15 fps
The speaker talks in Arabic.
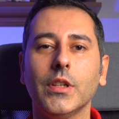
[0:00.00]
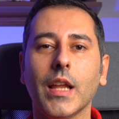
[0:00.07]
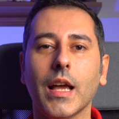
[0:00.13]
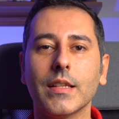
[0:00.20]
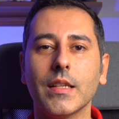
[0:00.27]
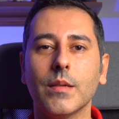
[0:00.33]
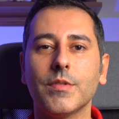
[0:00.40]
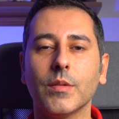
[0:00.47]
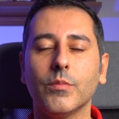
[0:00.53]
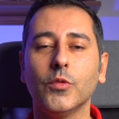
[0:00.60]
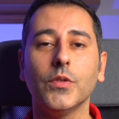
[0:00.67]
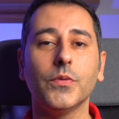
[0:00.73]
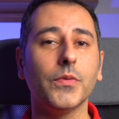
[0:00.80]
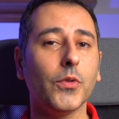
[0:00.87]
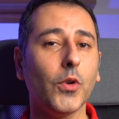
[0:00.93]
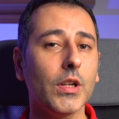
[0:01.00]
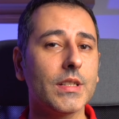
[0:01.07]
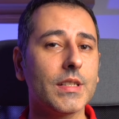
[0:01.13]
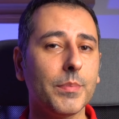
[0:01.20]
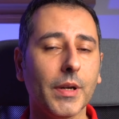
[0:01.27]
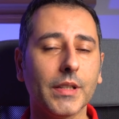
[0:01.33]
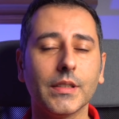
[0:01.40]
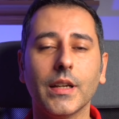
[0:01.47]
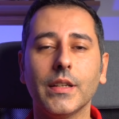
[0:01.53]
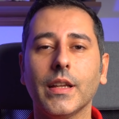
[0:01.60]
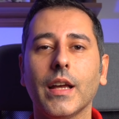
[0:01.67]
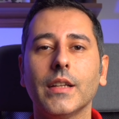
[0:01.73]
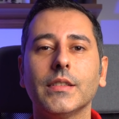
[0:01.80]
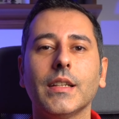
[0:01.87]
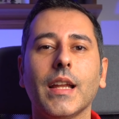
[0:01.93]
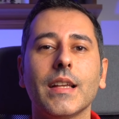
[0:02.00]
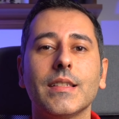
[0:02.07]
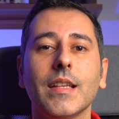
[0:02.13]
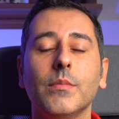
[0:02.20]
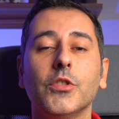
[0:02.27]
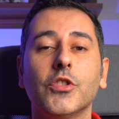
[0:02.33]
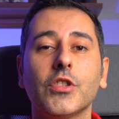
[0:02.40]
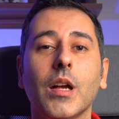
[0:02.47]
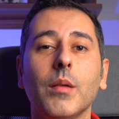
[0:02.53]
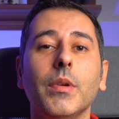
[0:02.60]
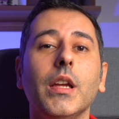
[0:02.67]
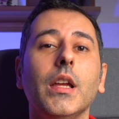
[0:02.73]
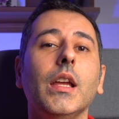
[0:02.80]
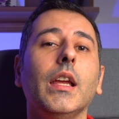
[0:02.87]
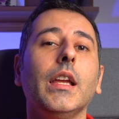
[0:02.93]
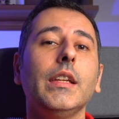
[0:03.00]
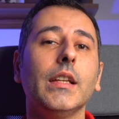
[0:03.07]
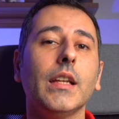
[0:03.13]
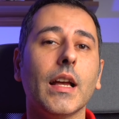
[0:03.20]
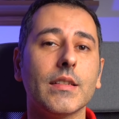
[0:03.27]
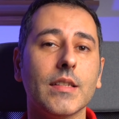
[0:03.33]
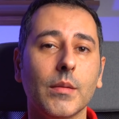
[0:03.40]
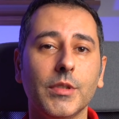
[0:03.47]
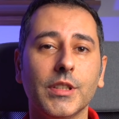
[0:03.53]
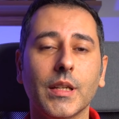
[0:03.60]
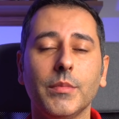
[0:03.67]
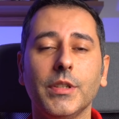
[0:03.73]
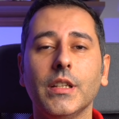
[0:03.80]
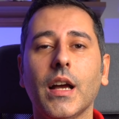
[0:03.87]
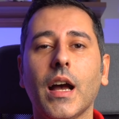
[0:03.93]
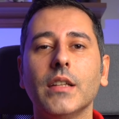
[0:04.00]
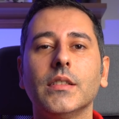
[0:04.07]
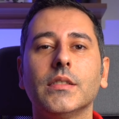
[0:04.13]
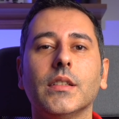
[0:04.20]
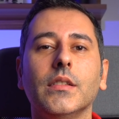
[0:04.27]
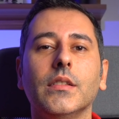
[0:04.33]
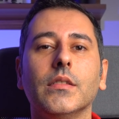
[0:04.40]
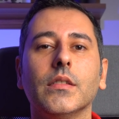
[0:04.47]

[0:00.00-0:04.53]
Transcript: الأحزاب سموه الفولكس باتاني عادة أحزاب الشعب هي الأحزاب الكبيرة عادة